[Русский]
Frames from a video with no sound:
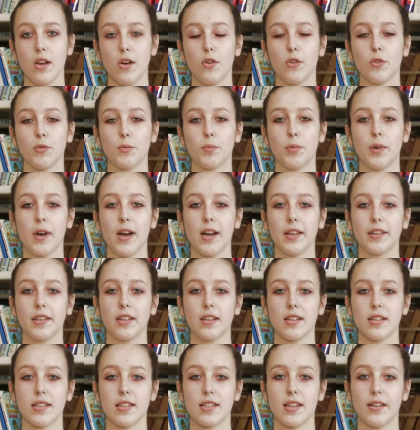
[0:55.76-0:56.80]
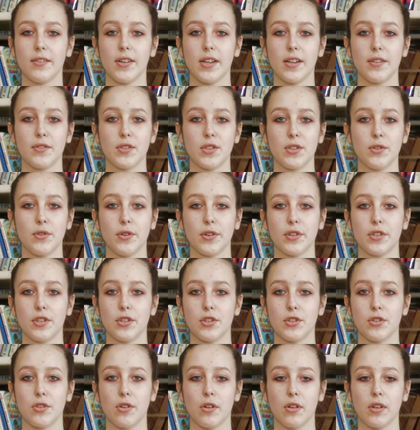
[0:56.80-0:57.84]
Он падал, издавая вздох
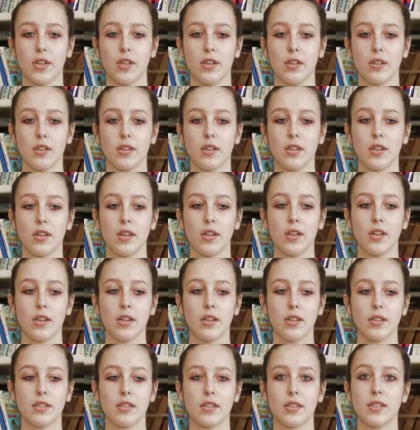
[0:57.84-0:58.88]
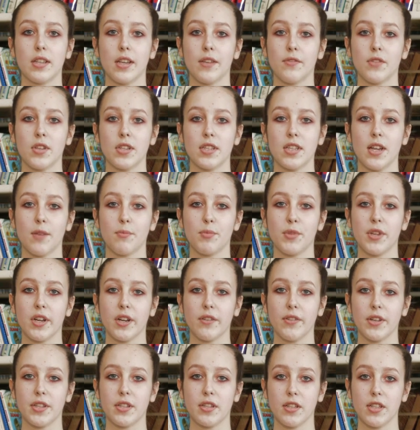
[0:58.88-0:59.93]
тяжелый. Детей внезапно
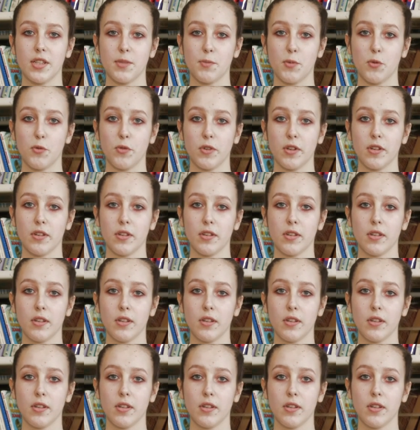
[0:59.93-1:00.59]
охватил испуг.